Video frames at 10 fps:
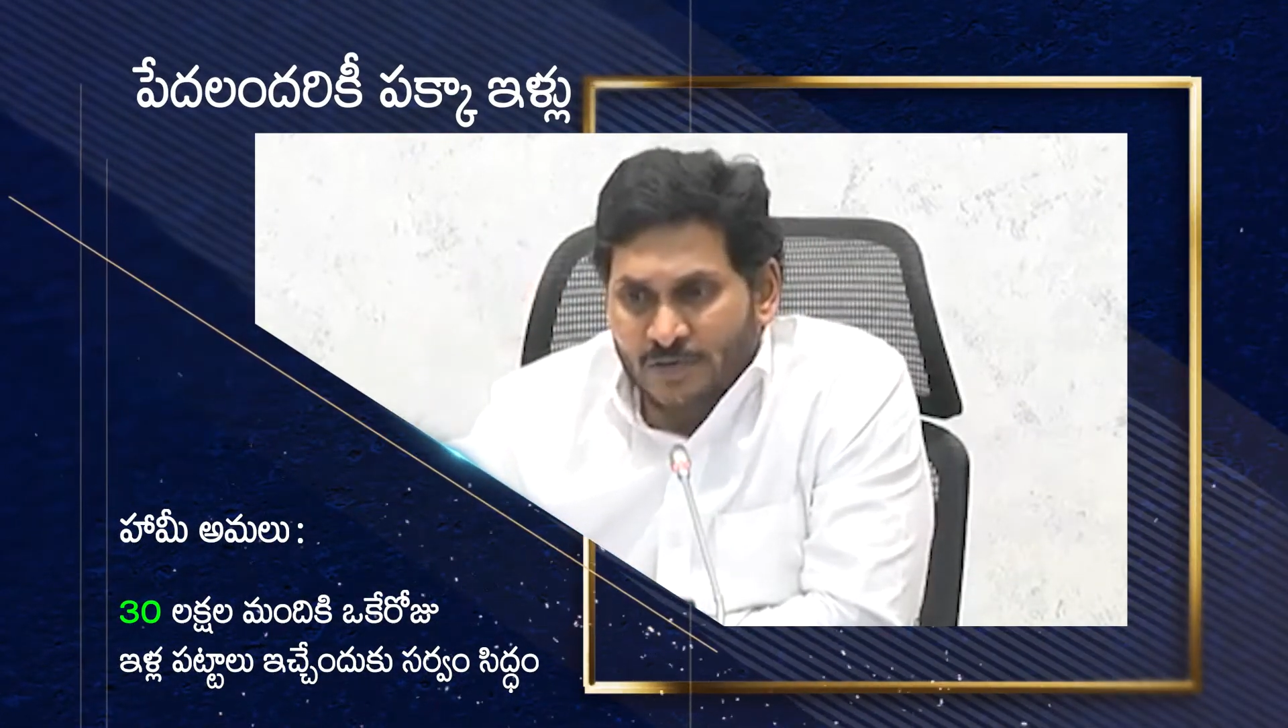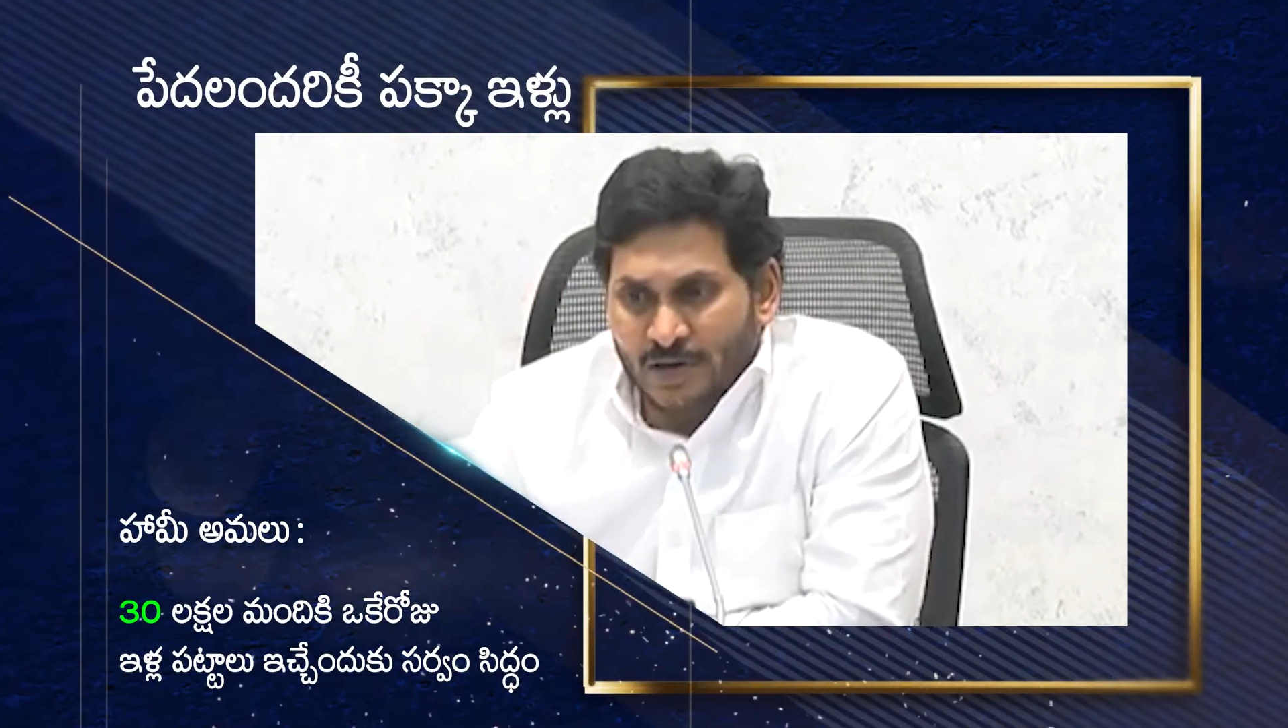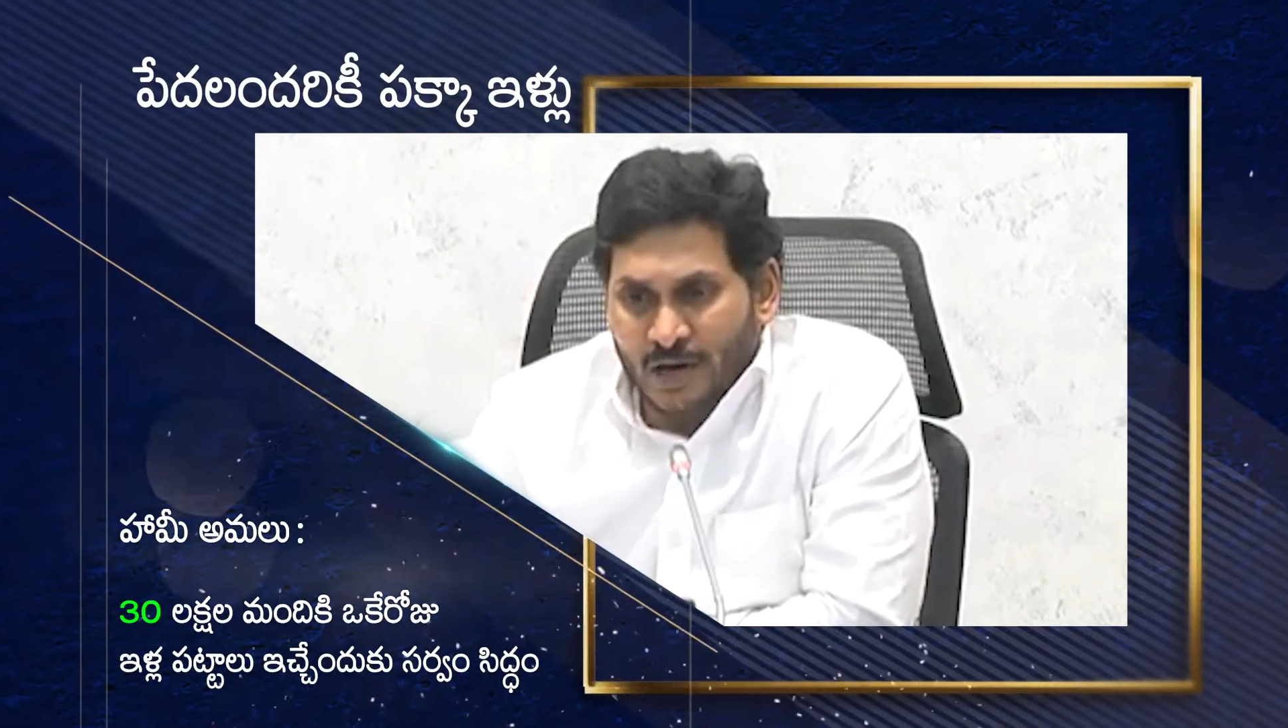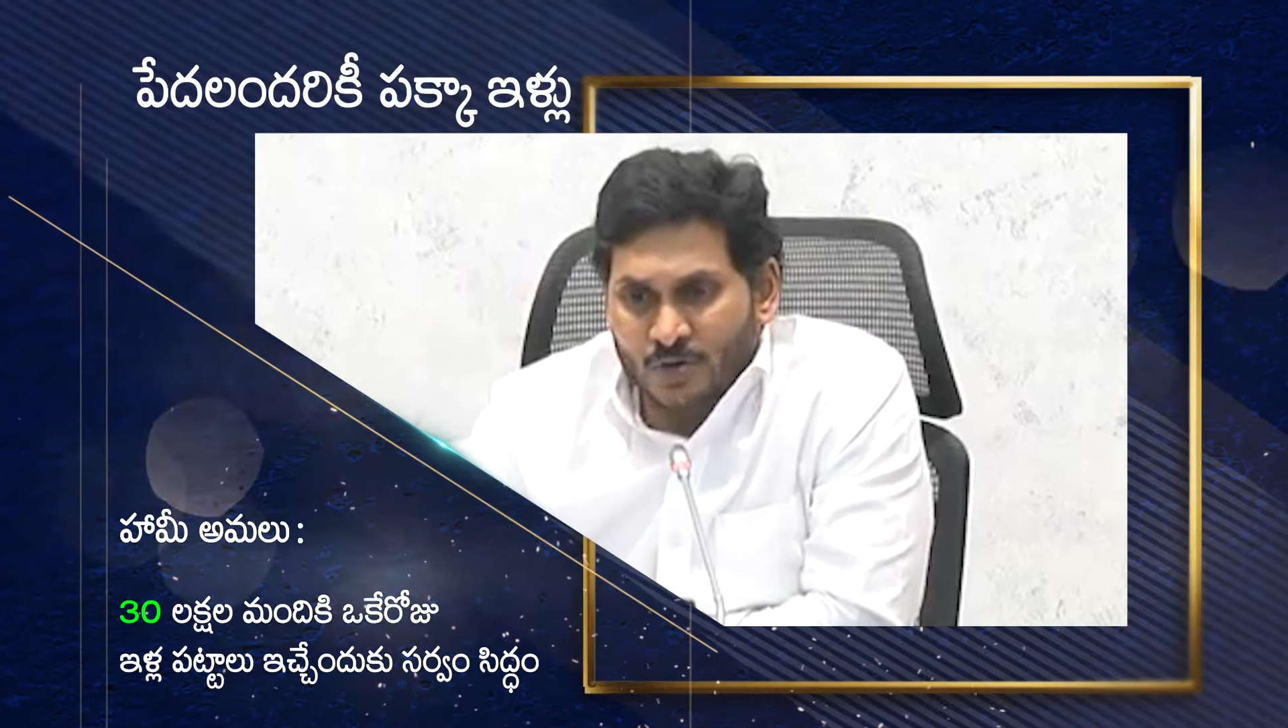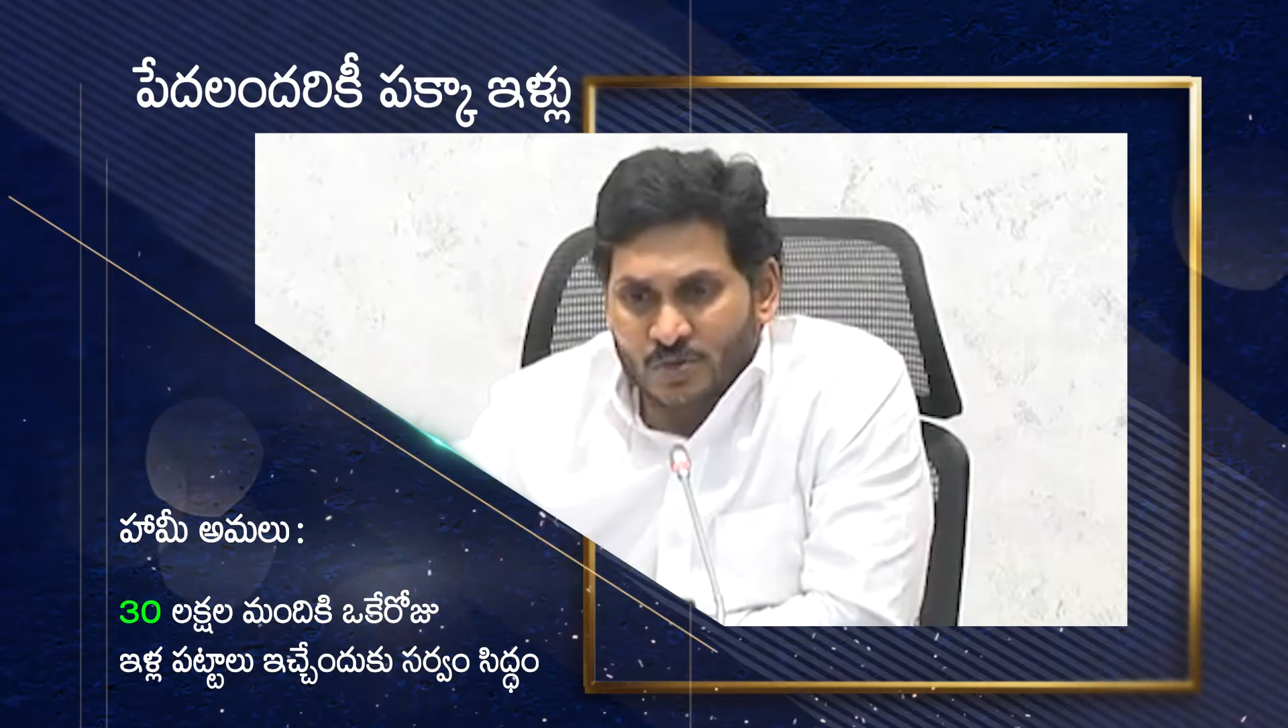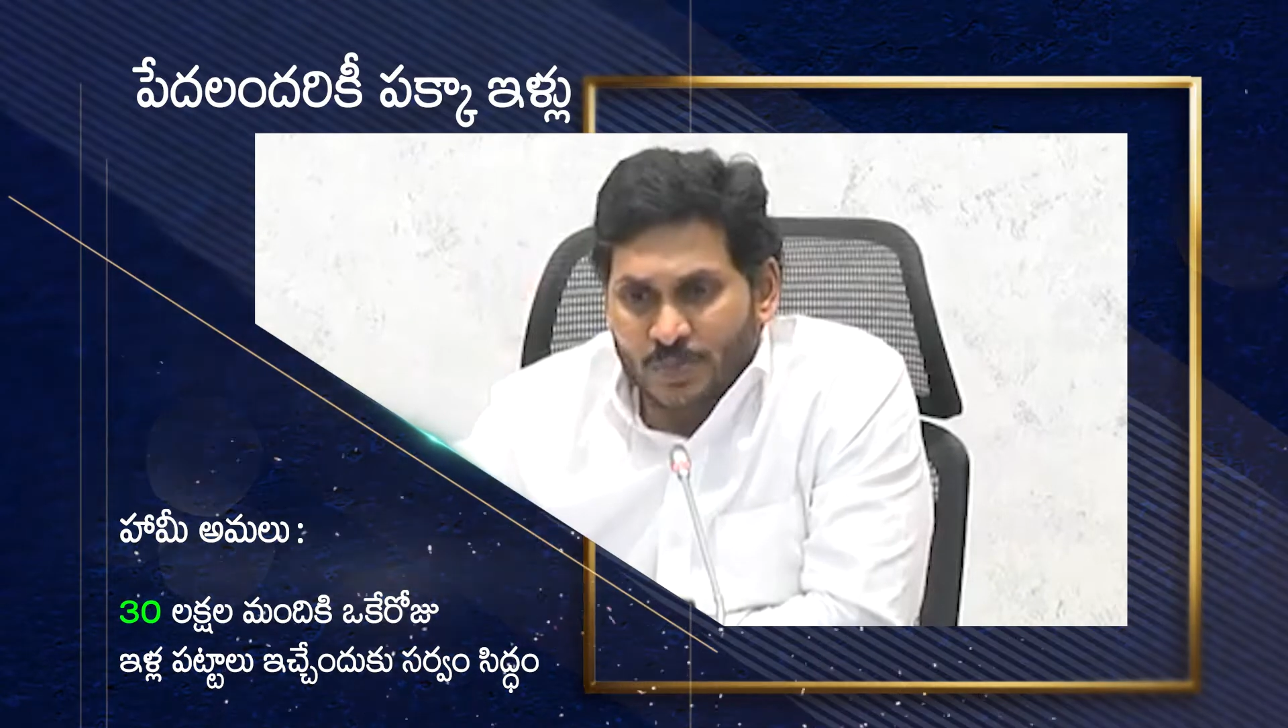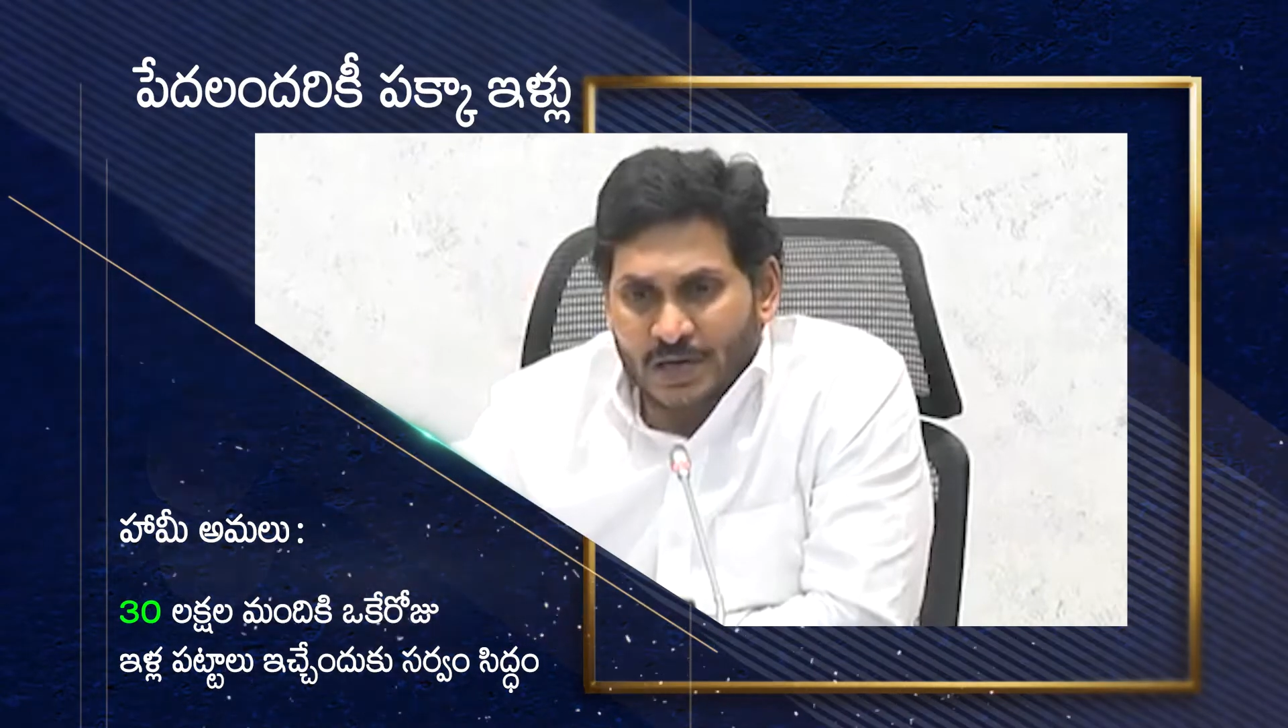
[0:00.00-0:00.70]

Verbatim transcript: ఫర్ హౌస్